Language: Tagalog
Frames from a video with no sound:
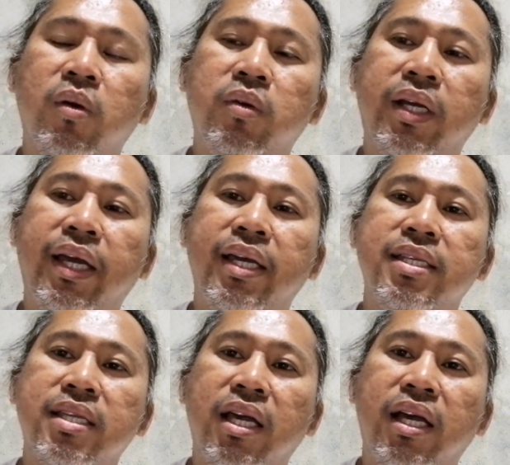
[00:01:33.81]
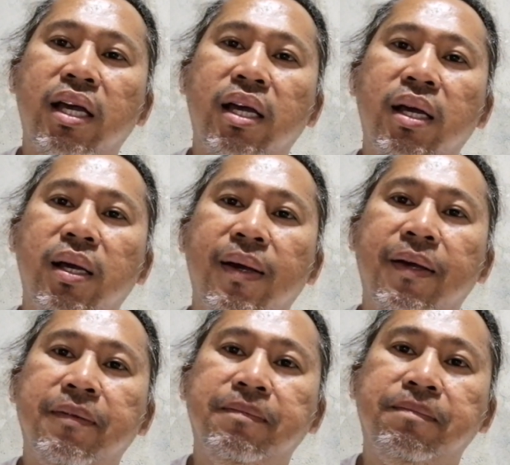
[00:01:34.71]
Una guys,
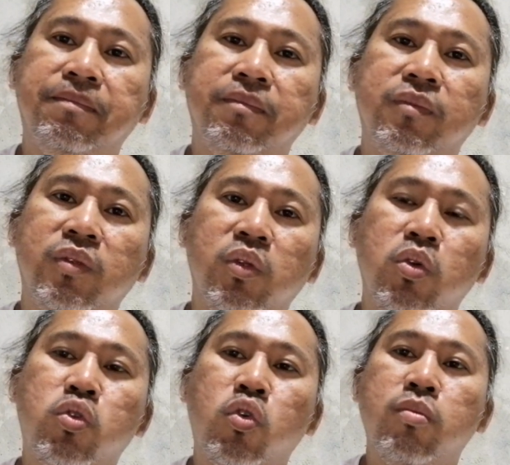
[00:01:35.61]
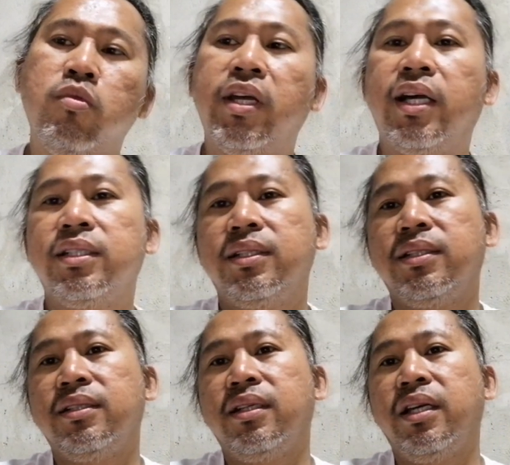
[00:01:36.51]
uh, gusto ko munang
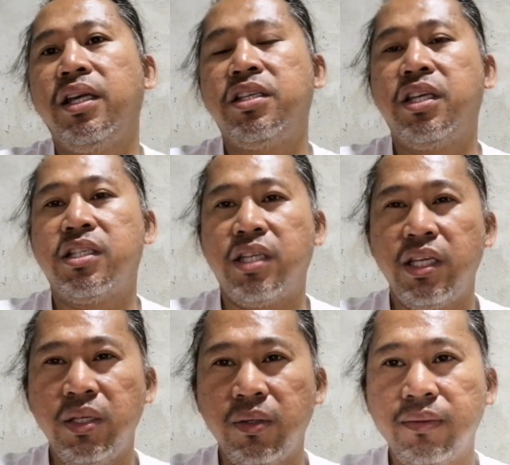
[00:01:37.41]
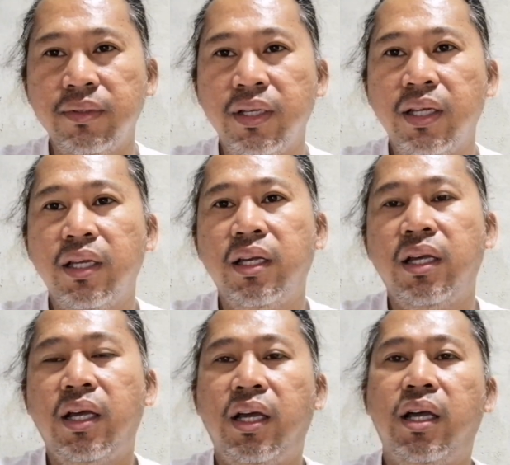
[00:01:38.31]
i-share sa inyo
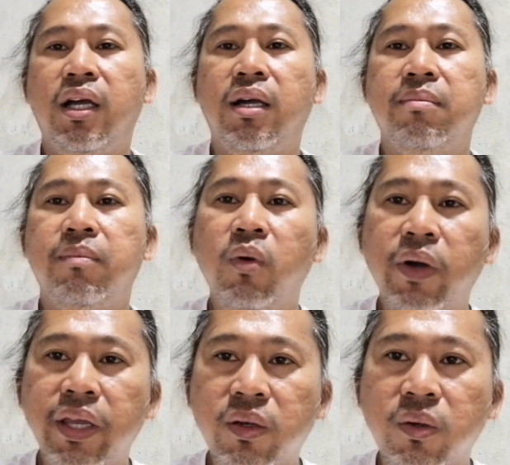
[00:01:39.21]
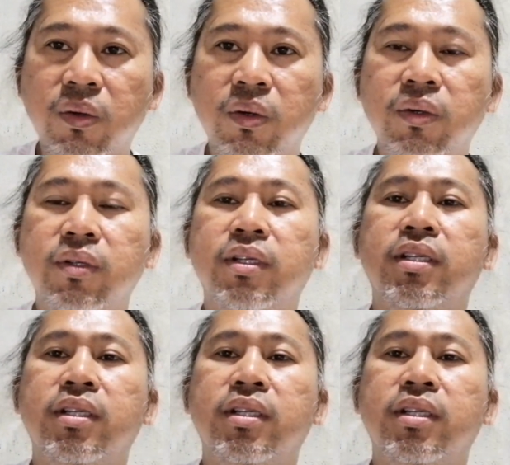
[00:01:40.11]
ang buhay ko